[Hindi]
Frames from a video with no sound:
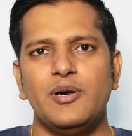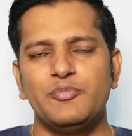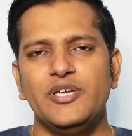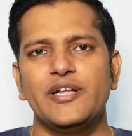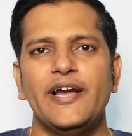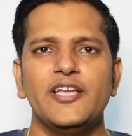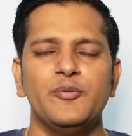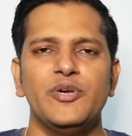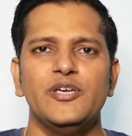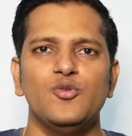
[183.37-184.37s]
अपनी डायरी
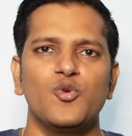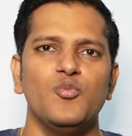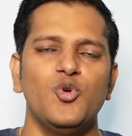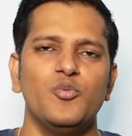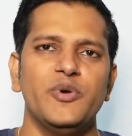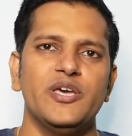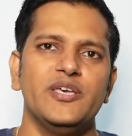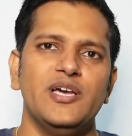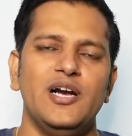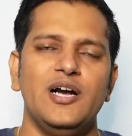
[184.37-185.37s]
में नोटबुक में
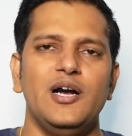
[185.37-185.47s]
या